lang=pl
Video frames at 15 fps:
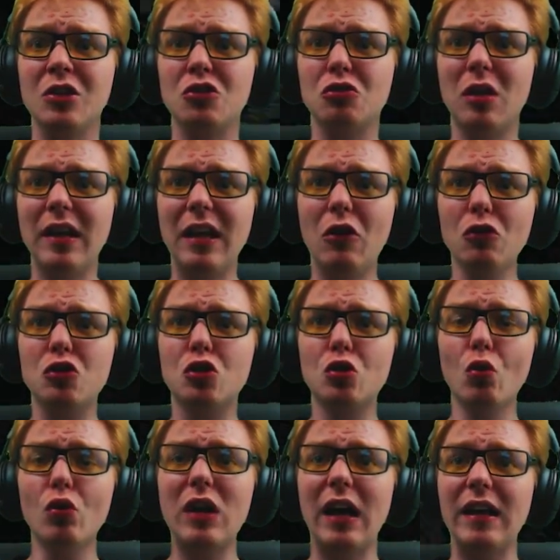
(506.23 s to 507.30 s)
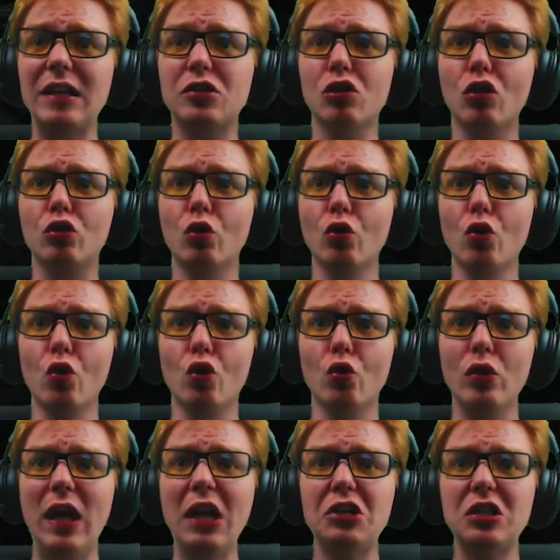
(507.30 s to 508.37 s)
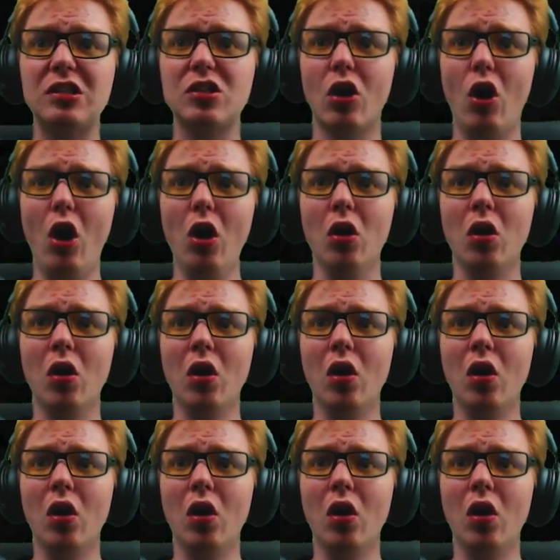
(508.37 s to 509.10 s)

Czy ta jego córka nas torturuje, czy co?